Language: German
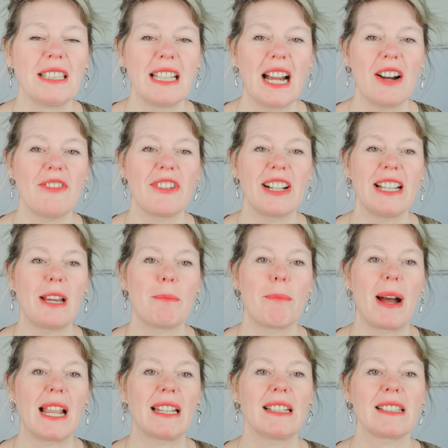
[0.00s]
ja, weil der
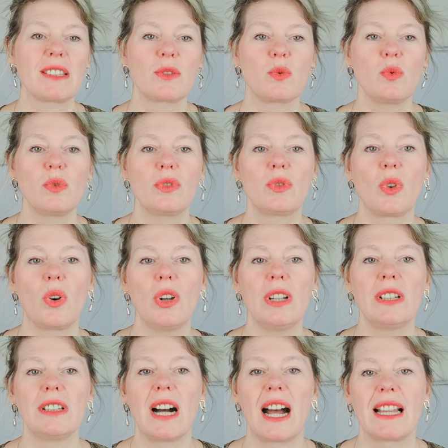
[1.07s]
Mann zu
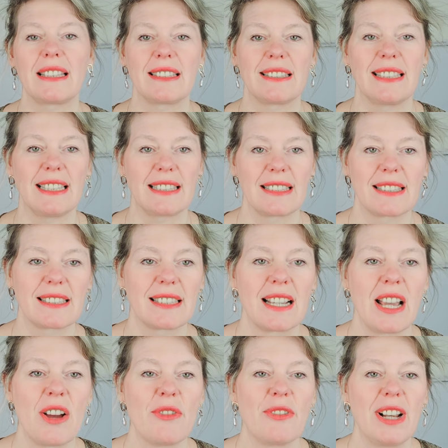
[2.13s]
dolle ansetzt,
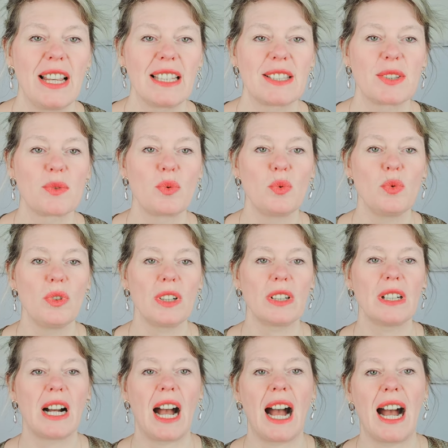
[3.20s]
weil er zu
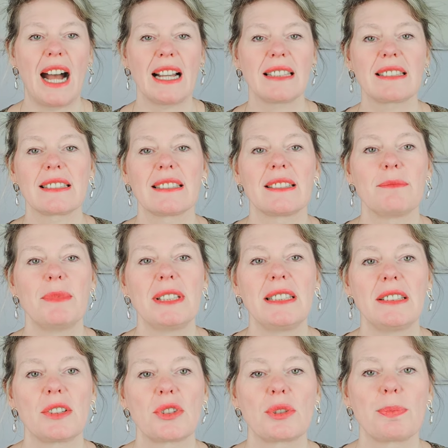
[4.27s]
hart mit
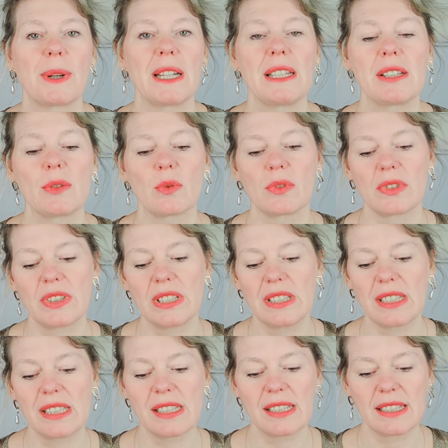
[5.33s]
ihr spricht und sie
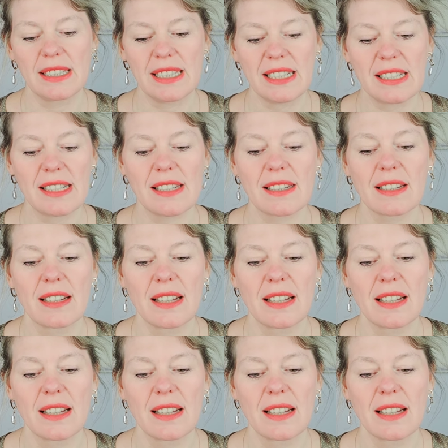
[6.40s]
sich nicht